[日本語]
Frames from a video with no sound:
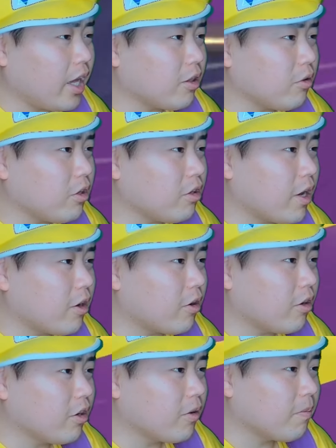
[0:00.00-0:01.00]
と、行くわ
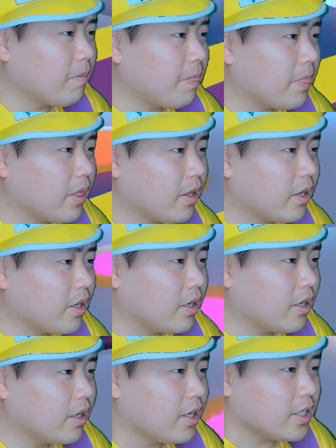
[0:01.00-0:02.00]
よ。
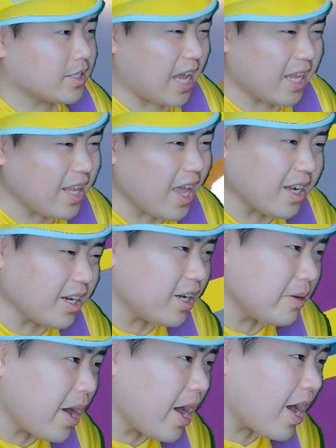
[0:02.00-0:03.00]

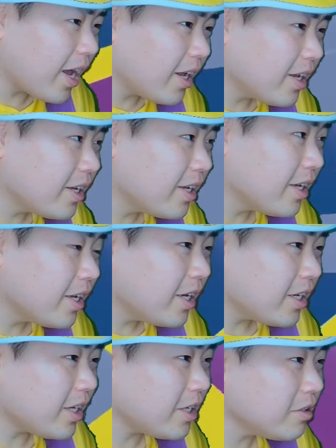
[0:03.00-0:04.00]
サンダーカ今
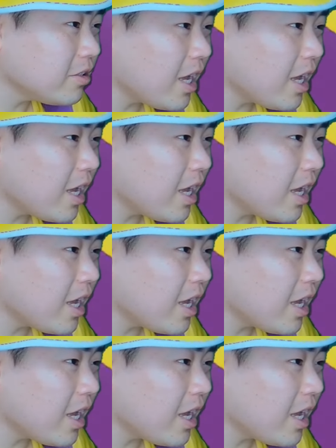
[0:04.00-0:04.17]
いるだ